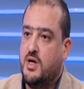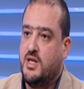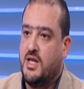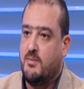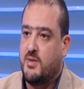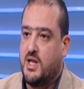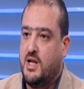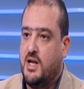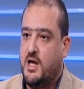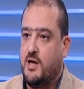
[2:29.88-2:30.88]
ان لما تلاقي
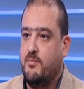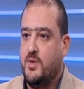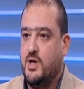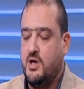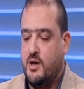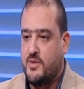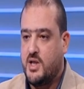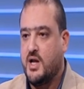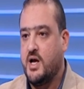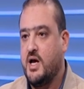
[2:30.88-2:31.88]
اللاعب
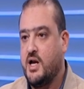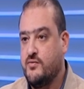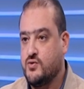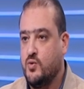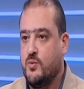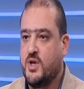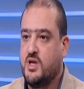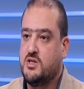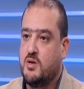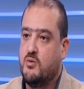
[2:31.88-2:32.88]
ابتدى يرجع نفسه وابتدى
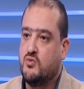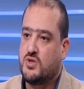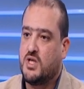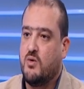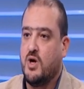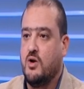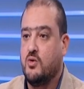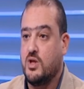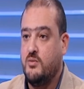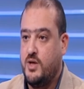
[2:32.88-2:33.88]
يظهر بالمستوى اللي هو
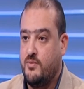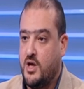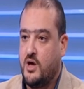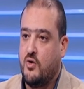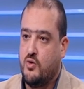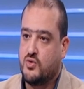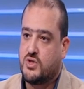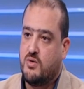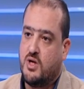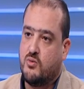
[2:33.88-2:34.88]
الطبيعي بتاعه
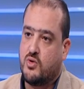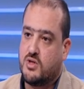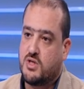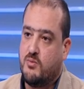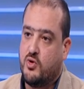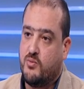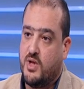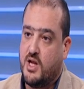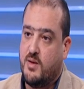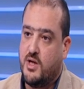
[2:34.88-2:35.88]
والمستوى اللي المنتظر منه من
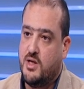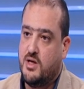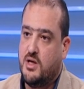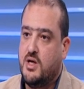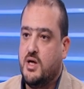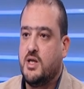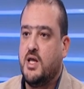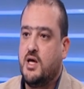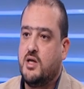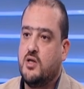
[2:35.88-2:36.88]
الجماهير
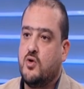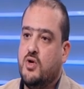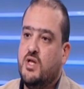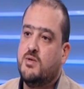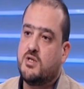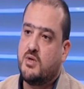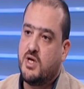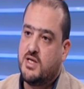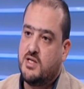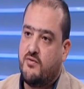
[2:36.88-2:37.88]
ده نقدر نقول دي بصمات
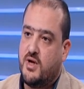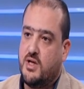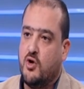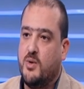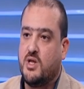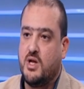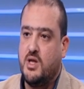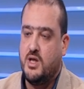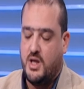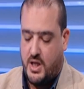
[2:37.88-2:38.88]
الجهاز الفني اللي هو يقدر
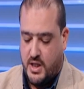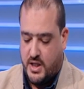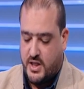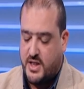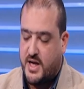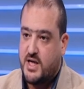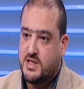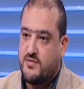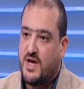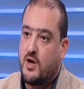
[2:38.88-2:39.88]
ايه
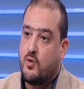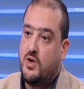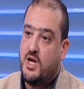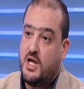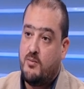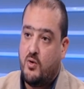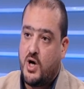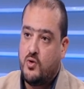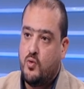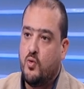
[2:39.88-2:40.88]
يركز فيها على كل لاعب
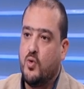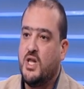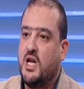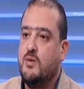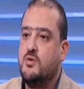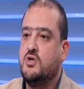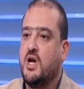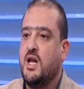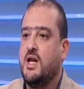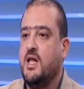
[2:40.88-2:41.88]
لوحده وده اللي بيظهر
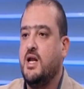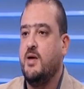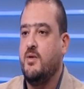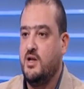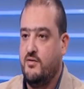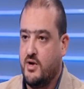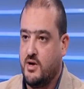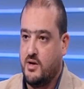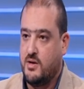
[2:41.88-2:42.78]
على الاداء الجماعي للفرقه